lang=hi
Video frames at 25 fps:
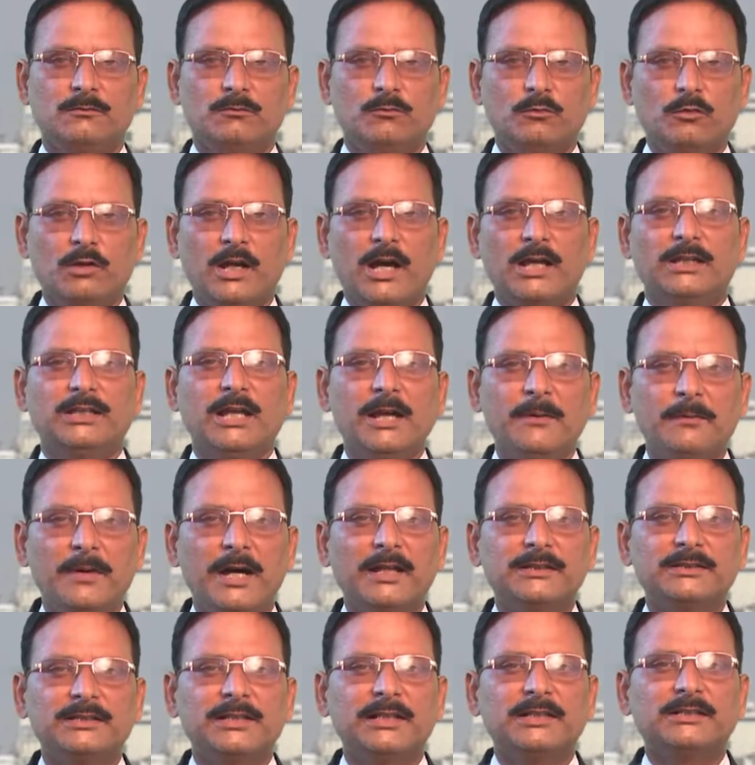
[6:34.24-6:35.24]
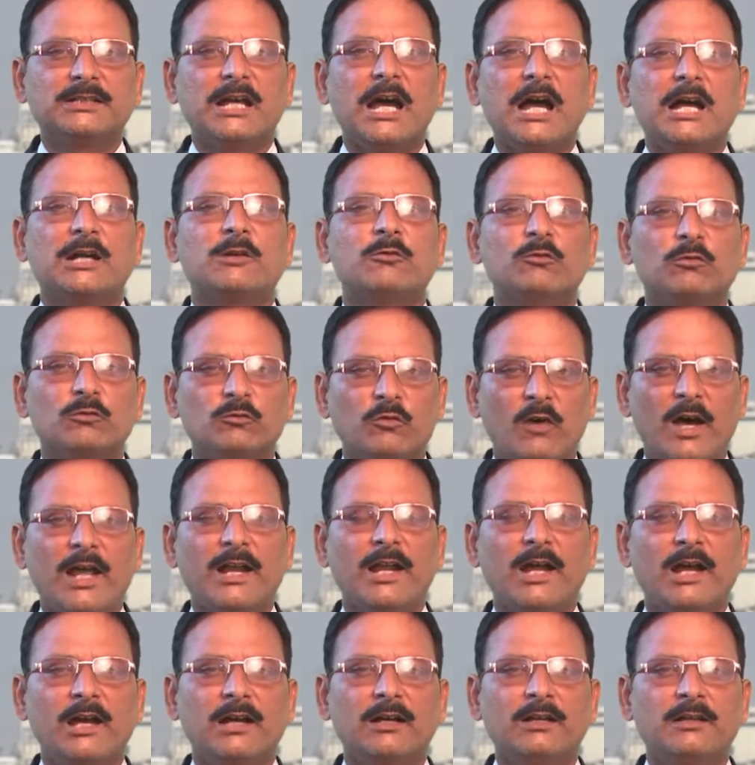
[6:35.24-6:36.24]
मुरादाबाद के ठाकुर
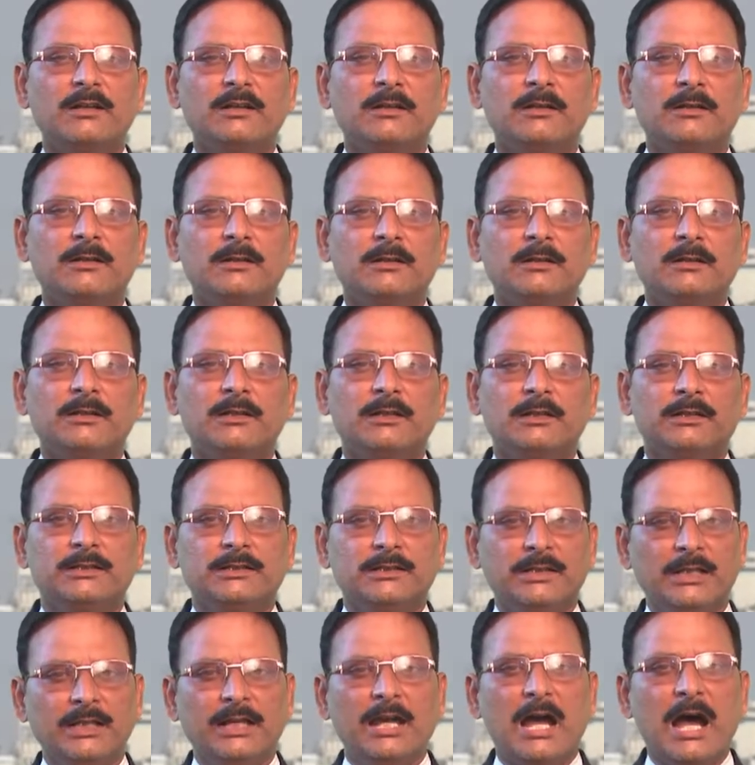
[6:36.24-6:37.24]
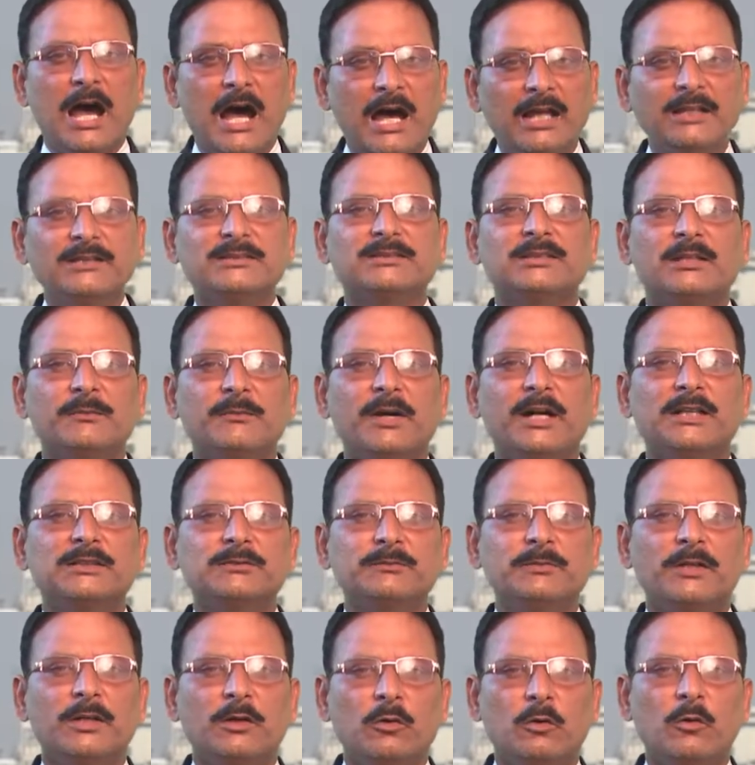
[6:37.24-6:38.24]
द्वारा के आर्य समाज
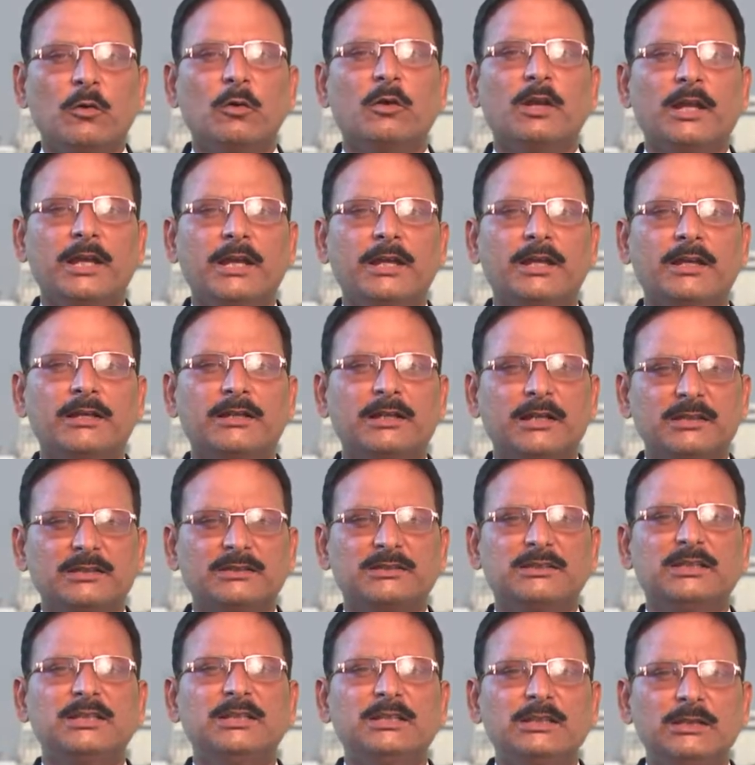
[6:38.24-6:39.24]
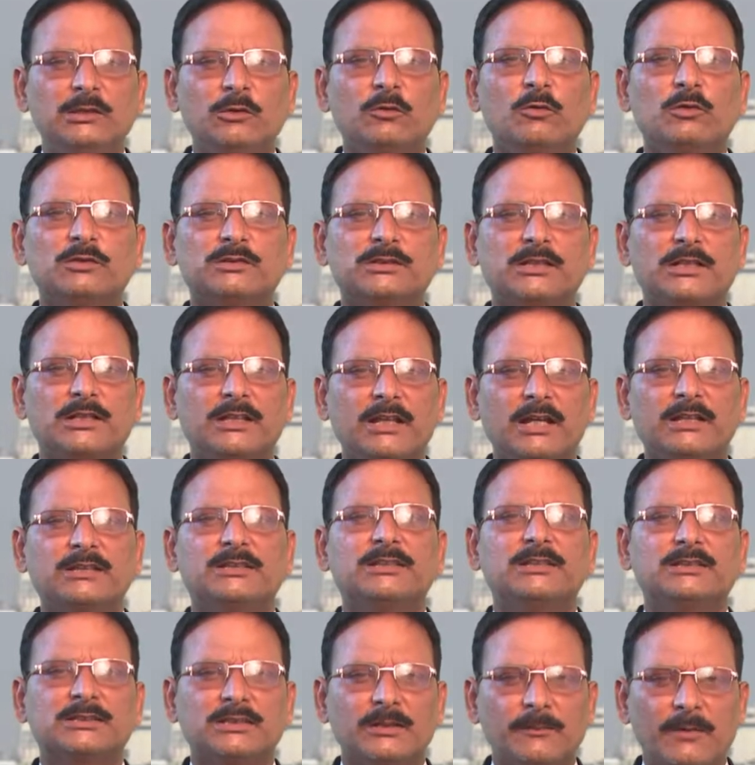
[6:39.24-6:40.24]
में हो रहे गत तीन दिनों से यज्ञ
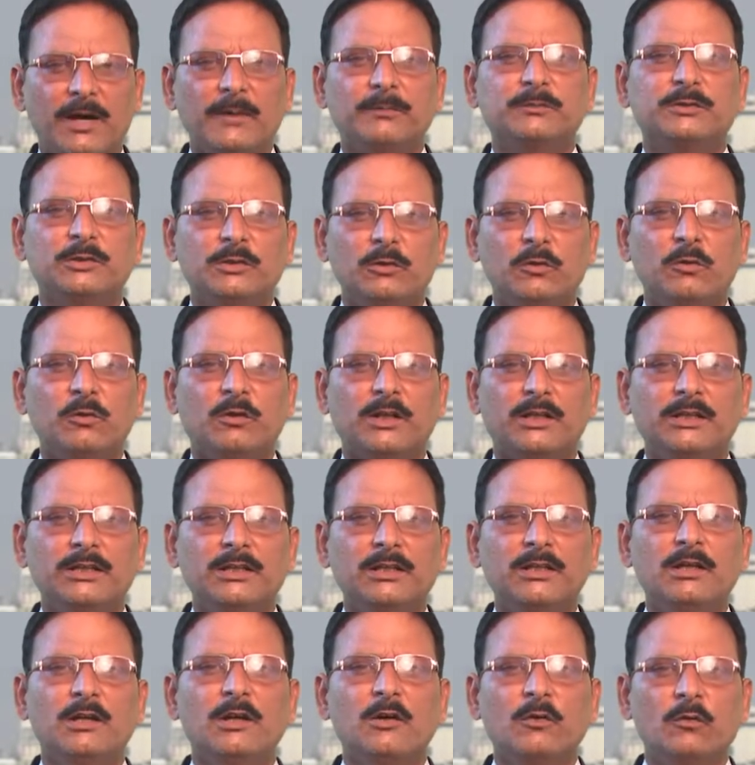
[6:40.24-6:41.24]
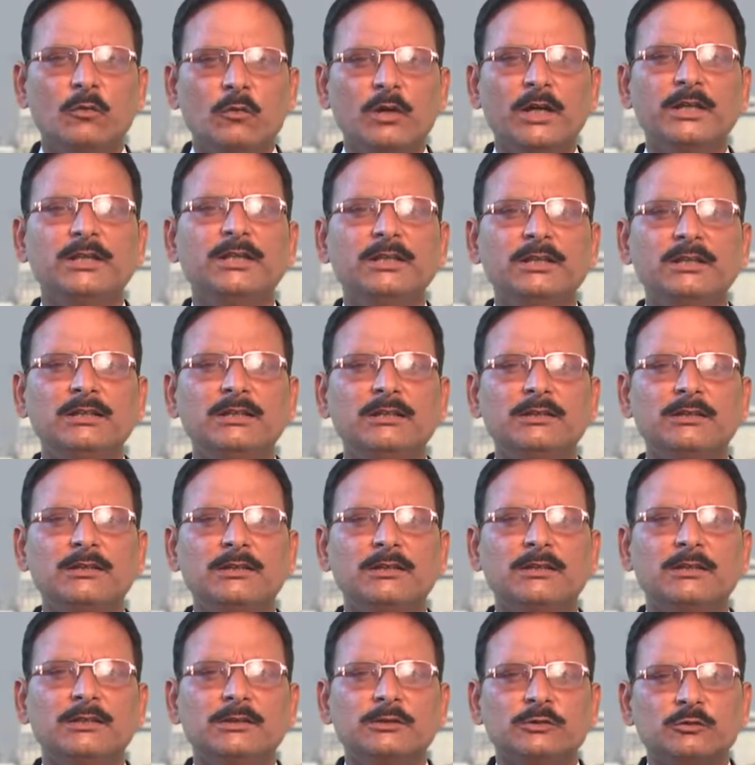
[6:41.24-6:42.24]
की समाप्ति हो गई वहीं
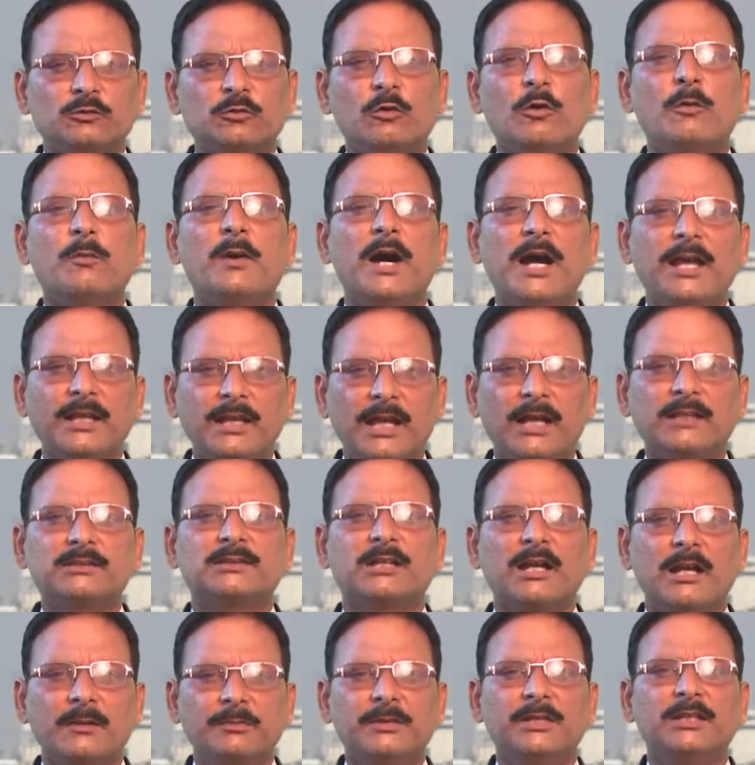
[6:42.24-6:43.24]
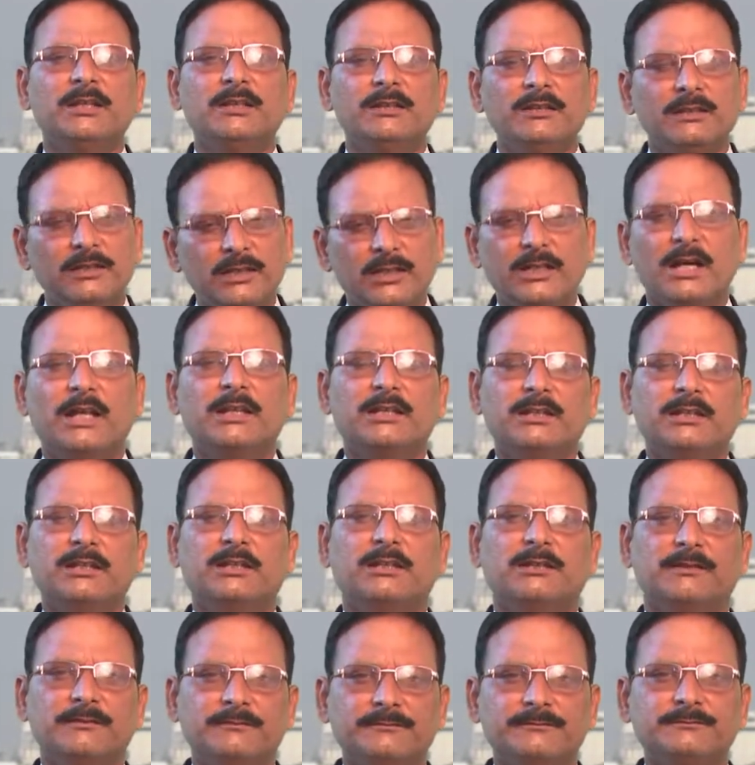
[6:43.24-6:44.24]
शोभा यात्रा भी निकाली गई